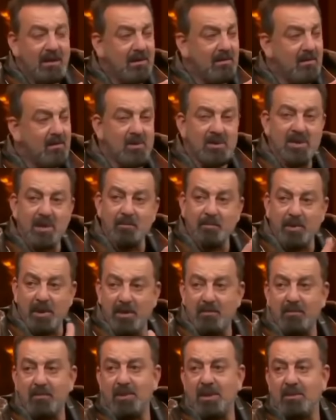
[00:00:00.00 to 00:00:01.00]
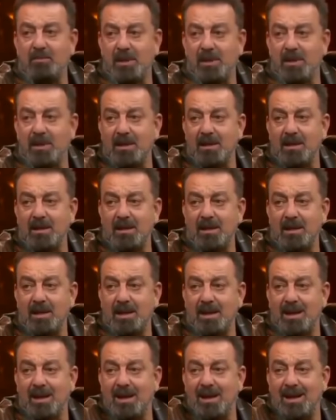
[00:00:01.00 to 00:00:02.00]
करना पड़ता है नहीं तो वो चप्पल मुझे
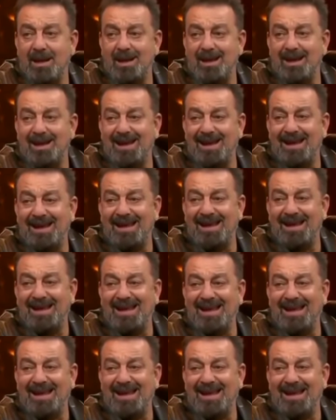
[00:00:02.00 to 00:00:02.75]
पड़ जाएगा